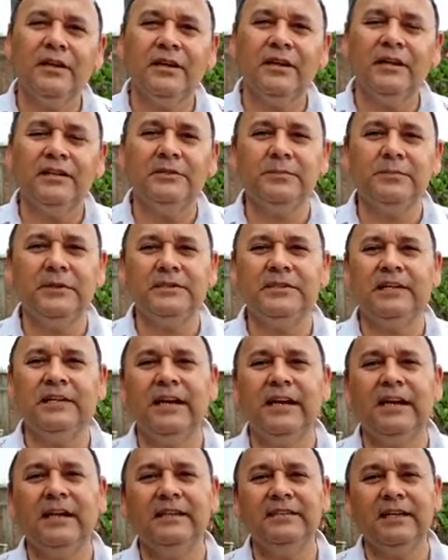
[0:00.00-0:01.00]
en
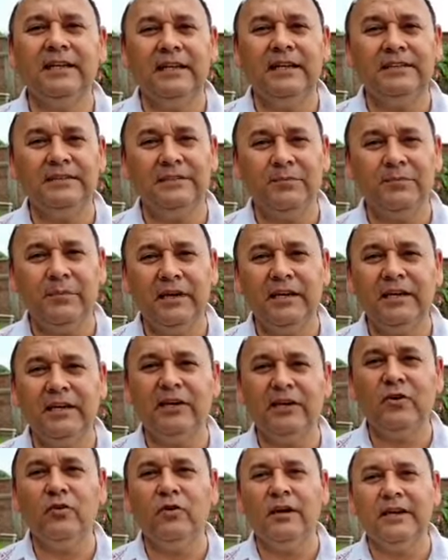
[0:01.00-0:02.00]
especial a las de
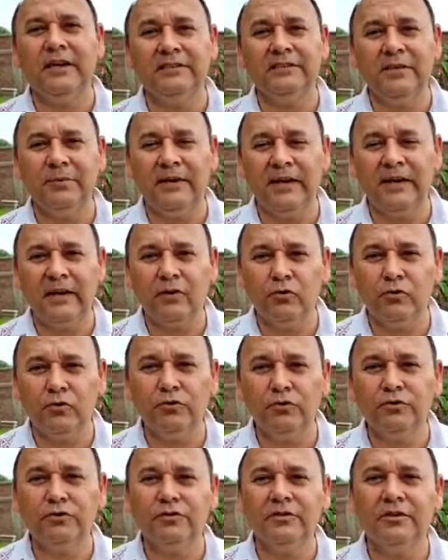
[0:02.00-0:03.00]
México, a las de
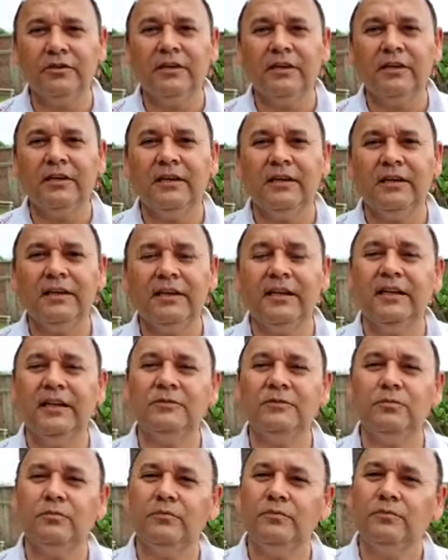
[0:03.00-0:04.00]
Veracruz y
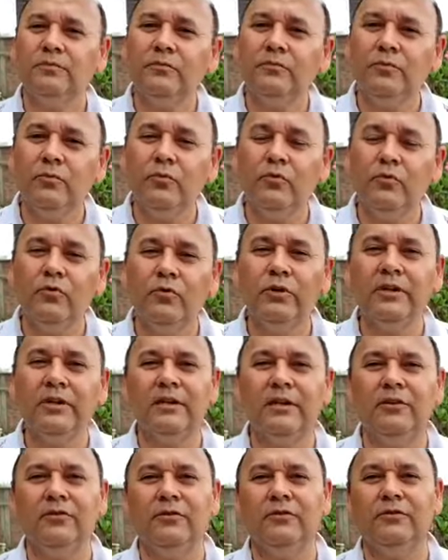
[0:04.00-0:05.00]

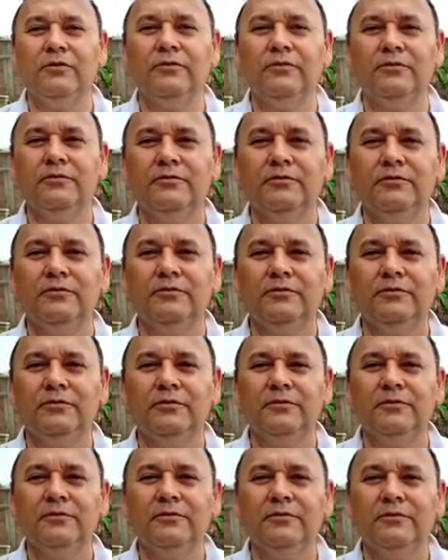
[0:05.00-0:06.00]
muy en lo
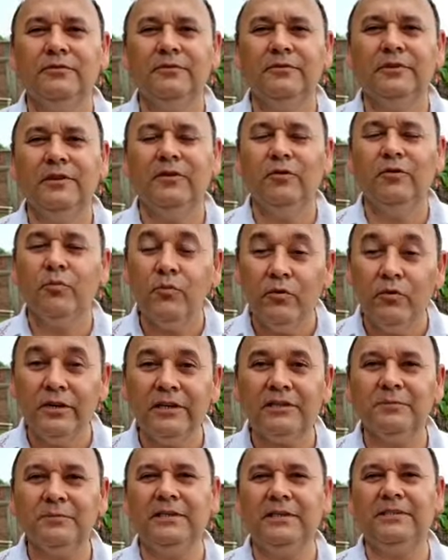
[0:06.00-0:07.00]

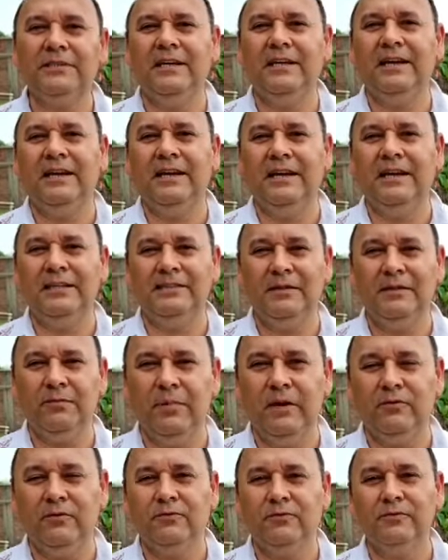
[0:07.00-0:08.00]
muy especial a las de
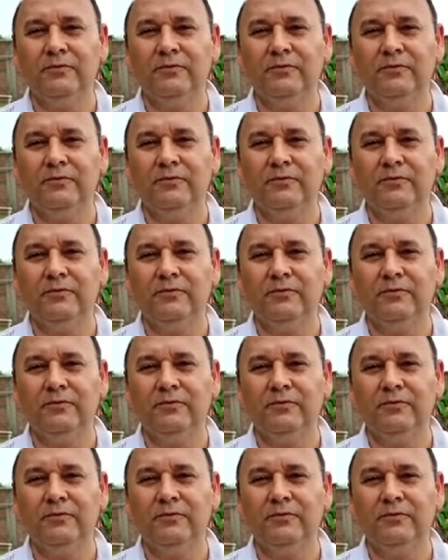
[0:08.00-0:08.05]
Pan,